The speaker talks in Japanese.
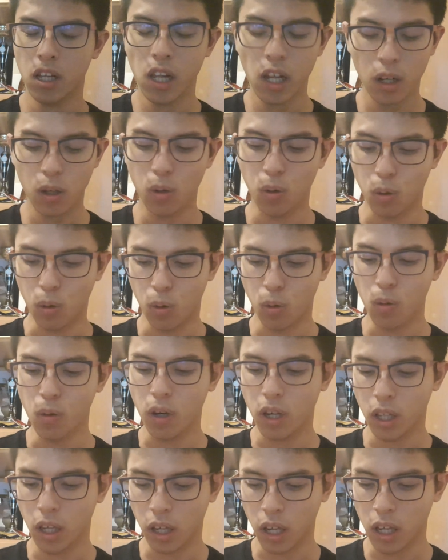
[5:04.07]
で、結構
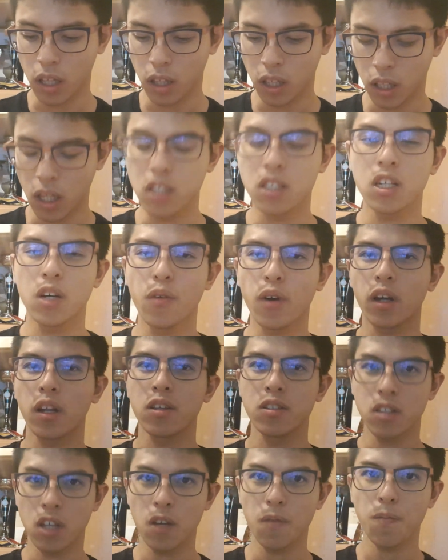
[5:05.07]
大きな減点になっちゃうわけ
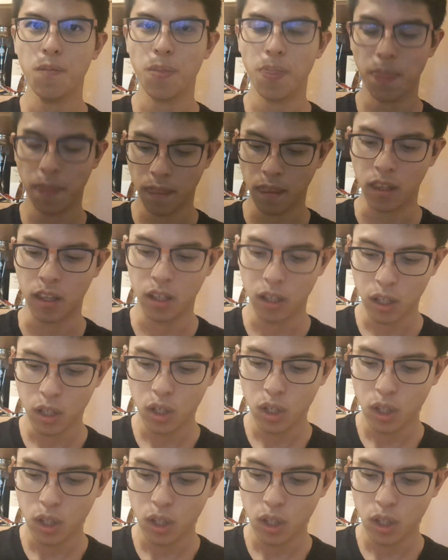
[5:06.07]
ですね。うん。